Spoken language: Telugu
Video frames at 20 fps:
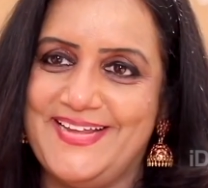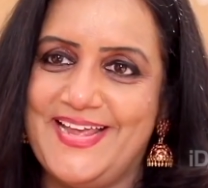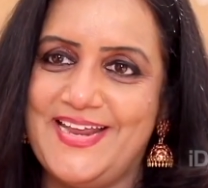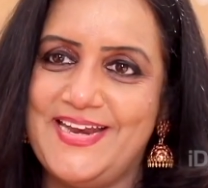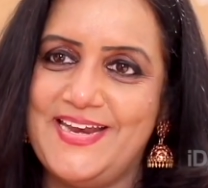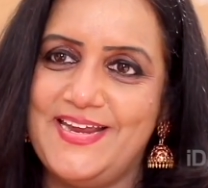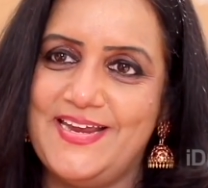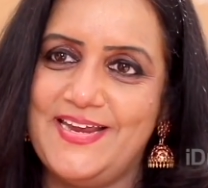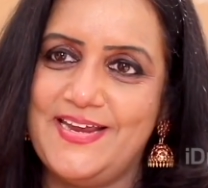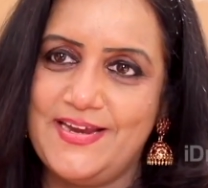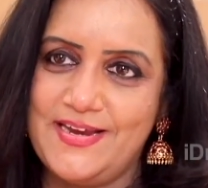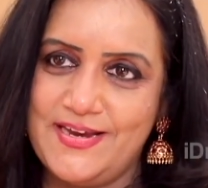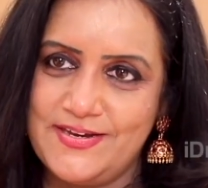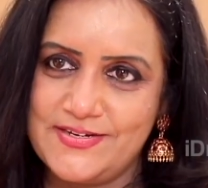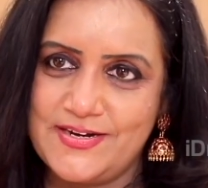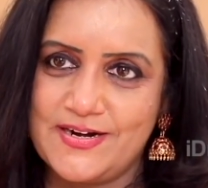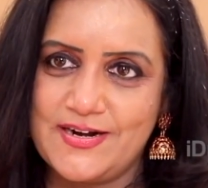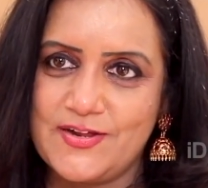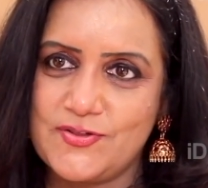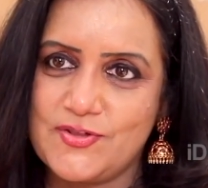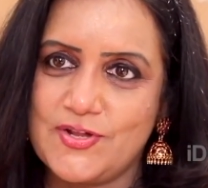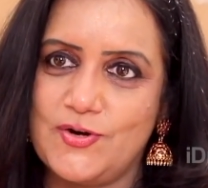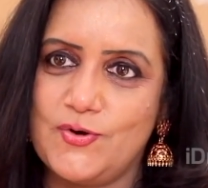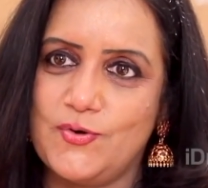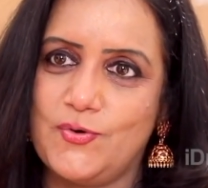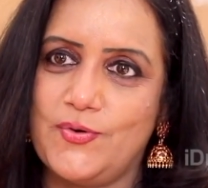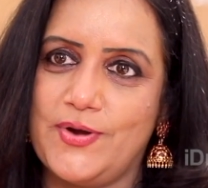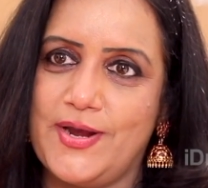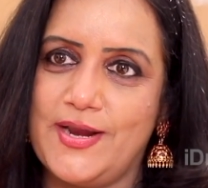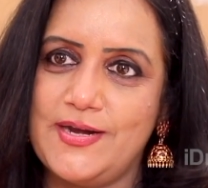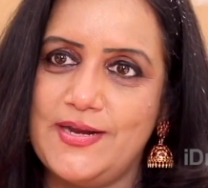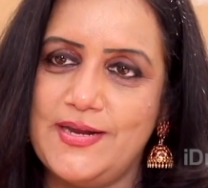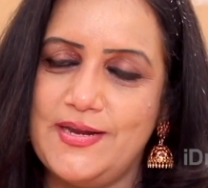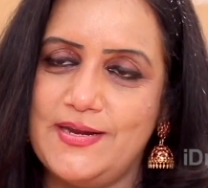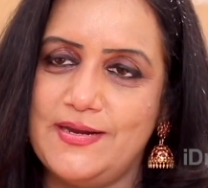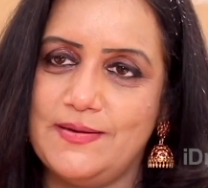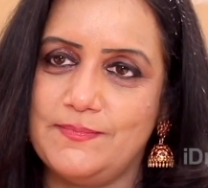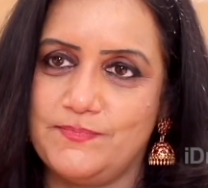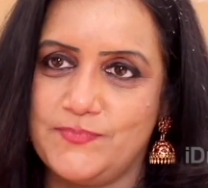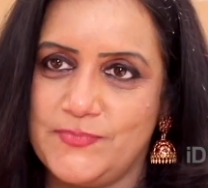ఎనీ ఈ జనరేషన్లో ఎనీ
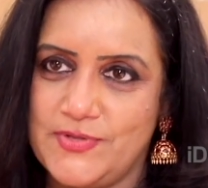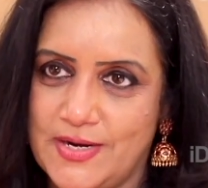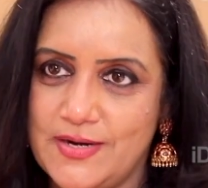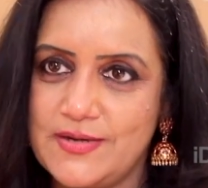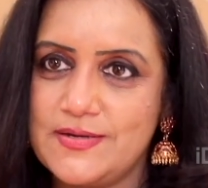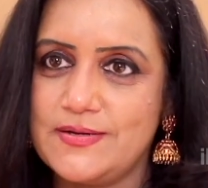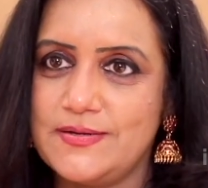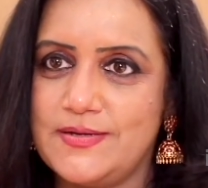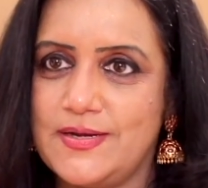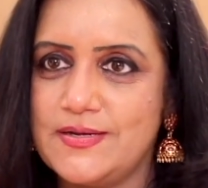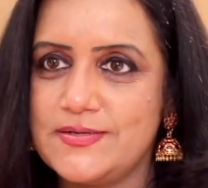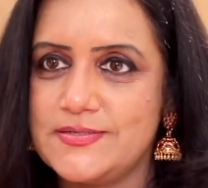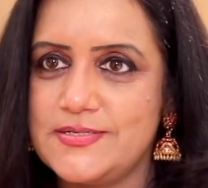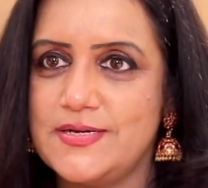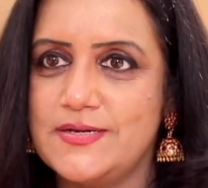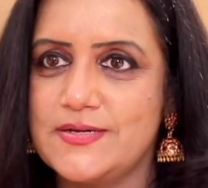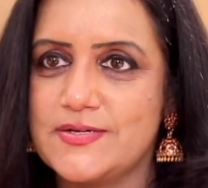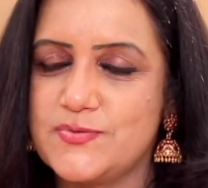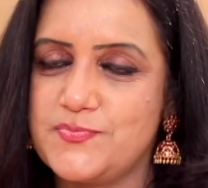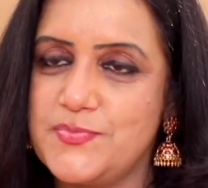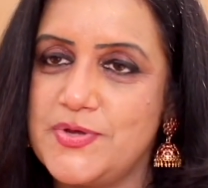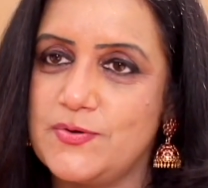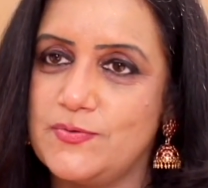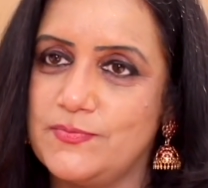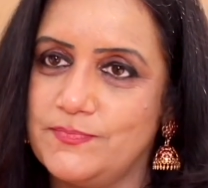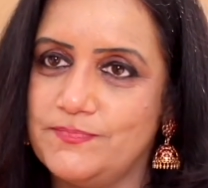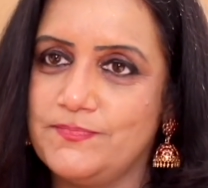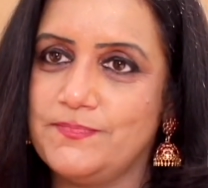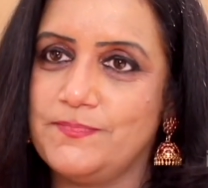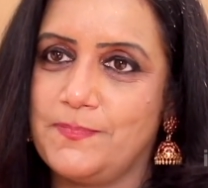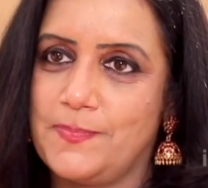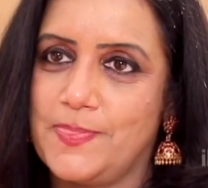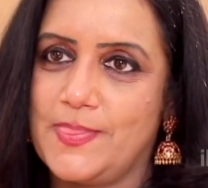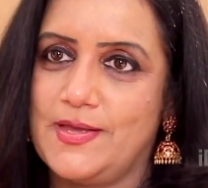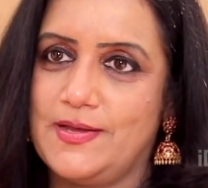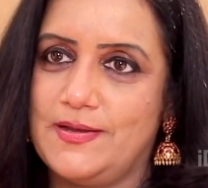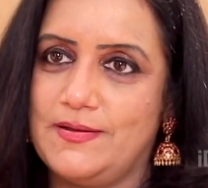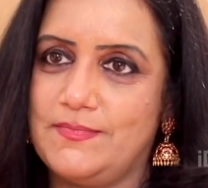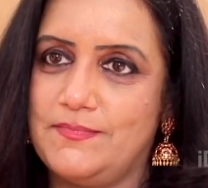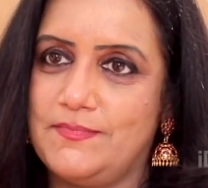యంగ్ యంగ్ సింగర్స్ మీరు
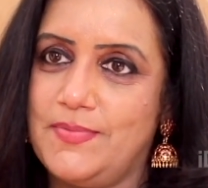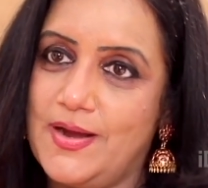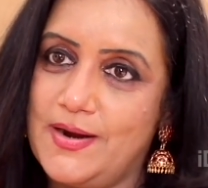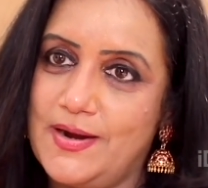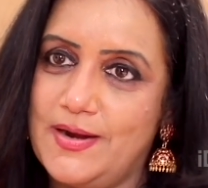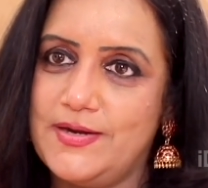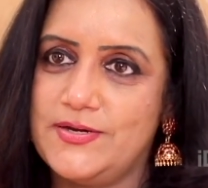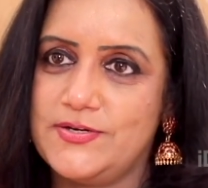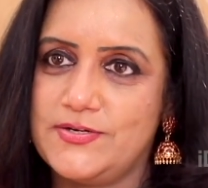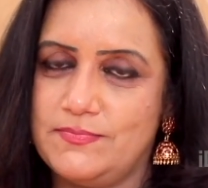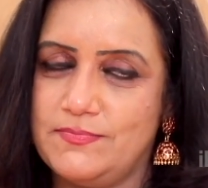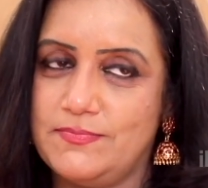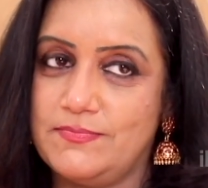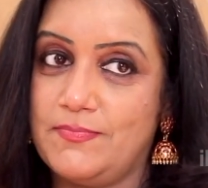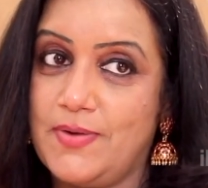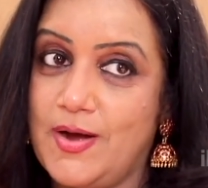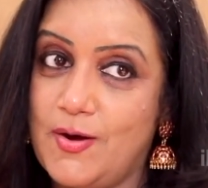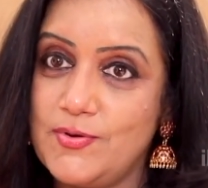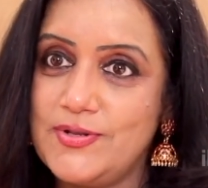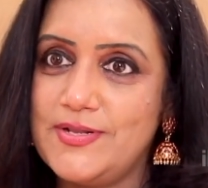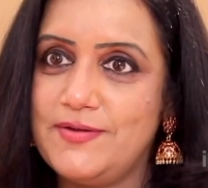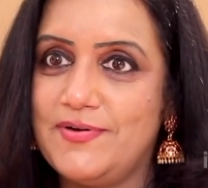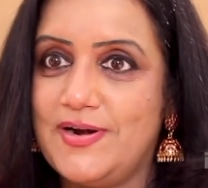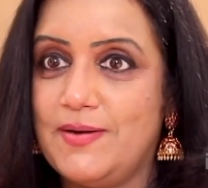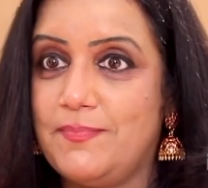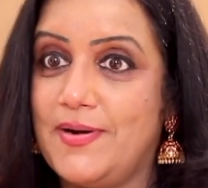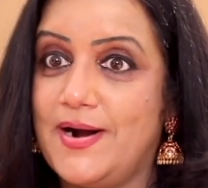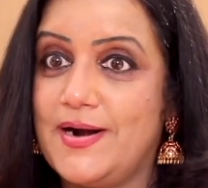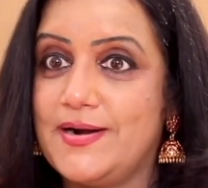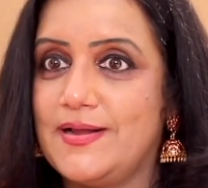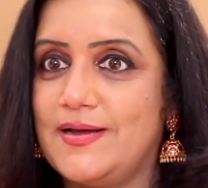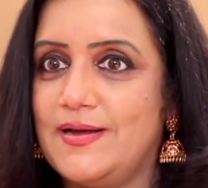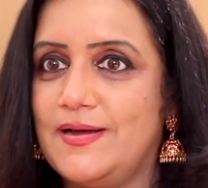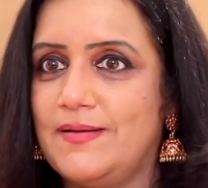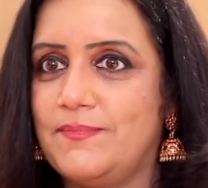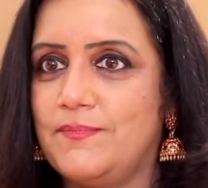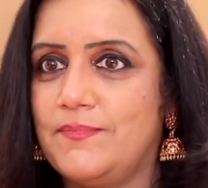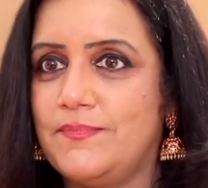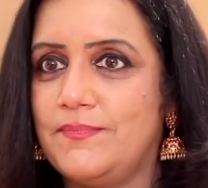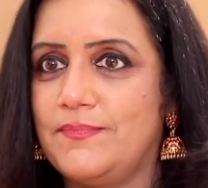బాగా బాగుంది వీళ్ళ పాట
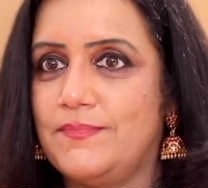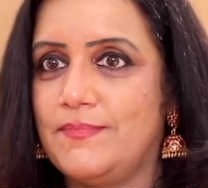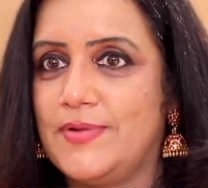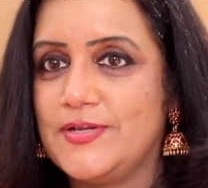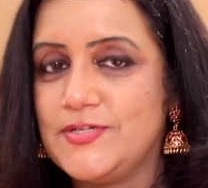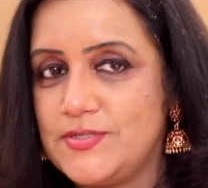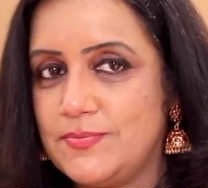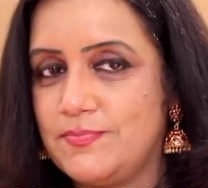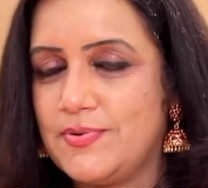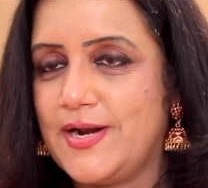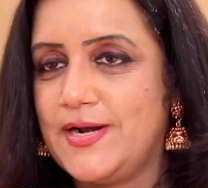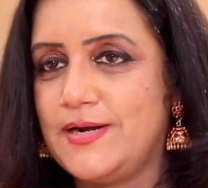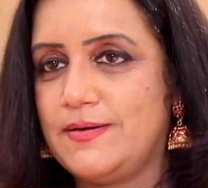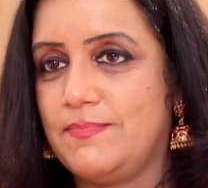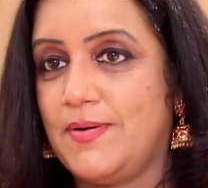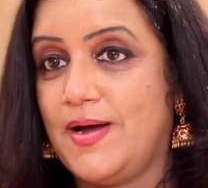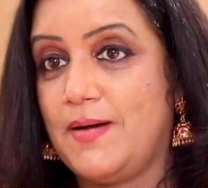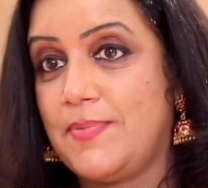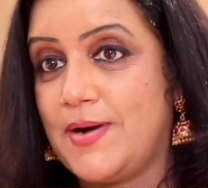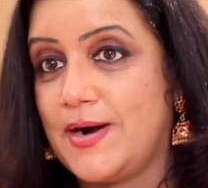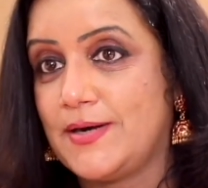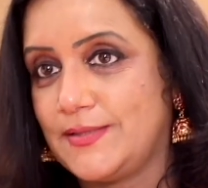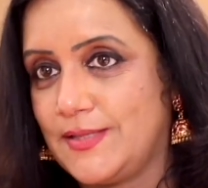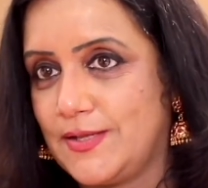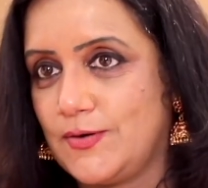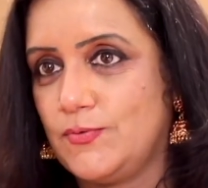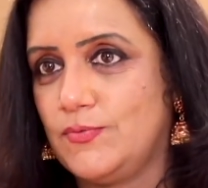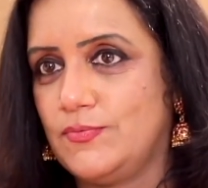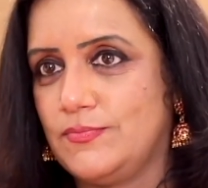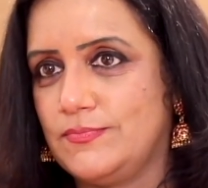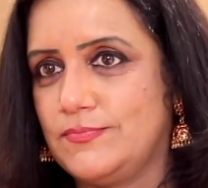మంచి బ్రైట్ బాగా పాడతారు